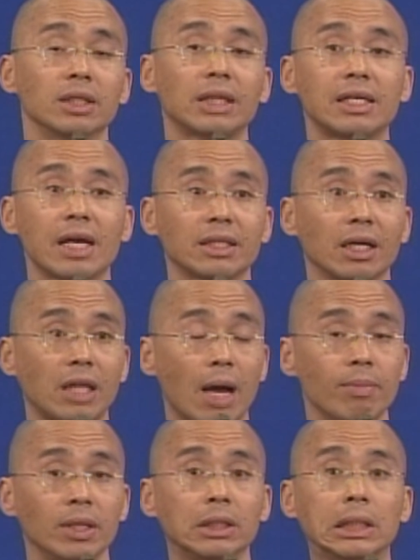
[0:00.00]
再加上他
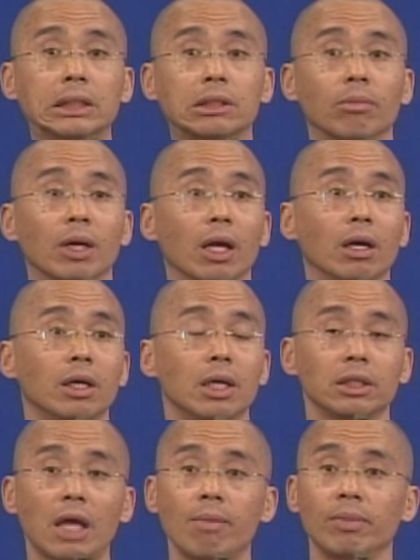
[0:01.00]
们的什么呢？
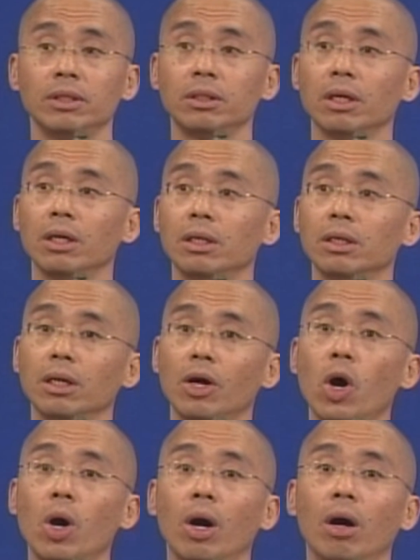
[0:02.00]
他们的
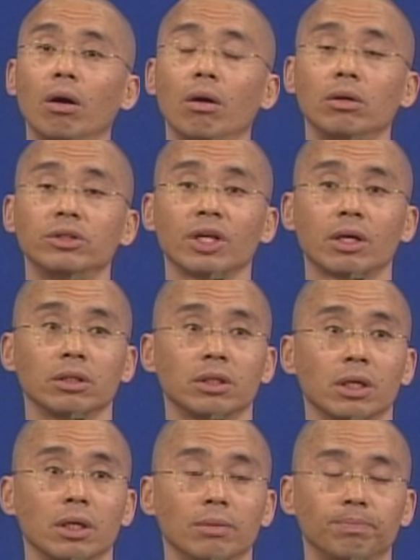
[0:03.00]
呃，这个这
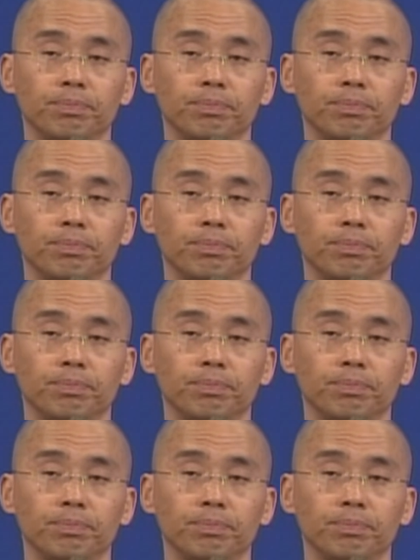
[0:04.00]
个